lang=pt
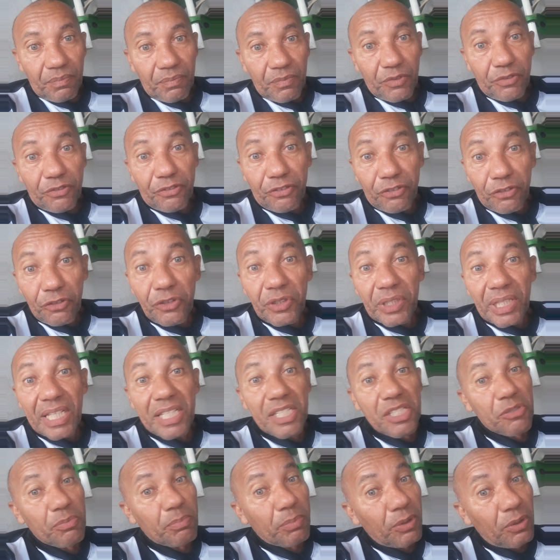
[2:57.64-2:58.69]
furar
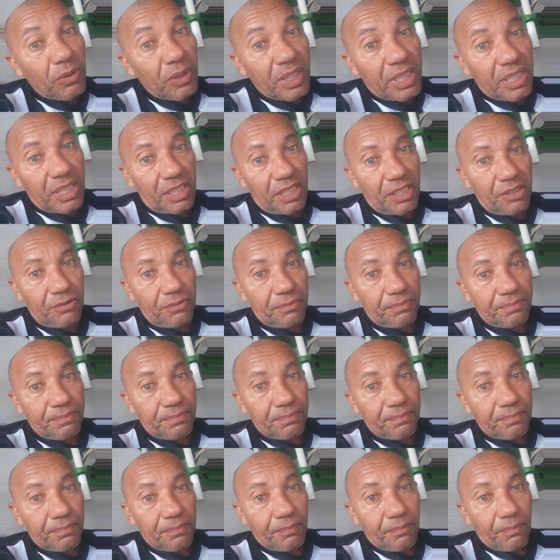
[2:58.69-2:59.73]
esse bloqueio.
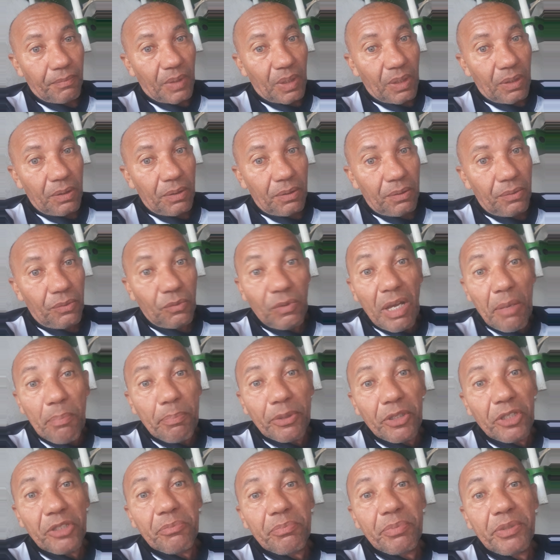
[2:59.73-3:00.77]
Não é
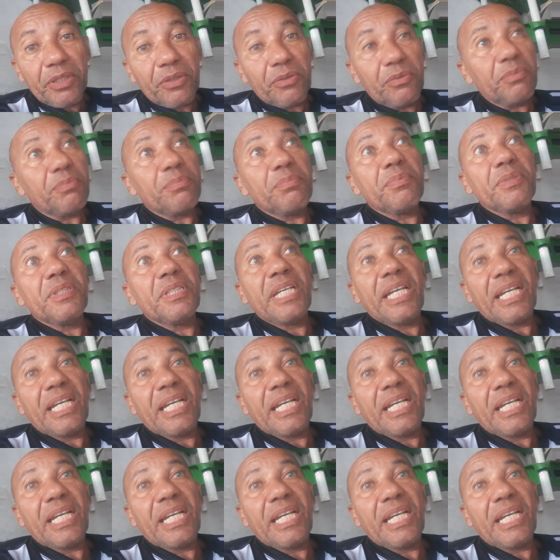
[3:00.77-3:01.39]
proibido ir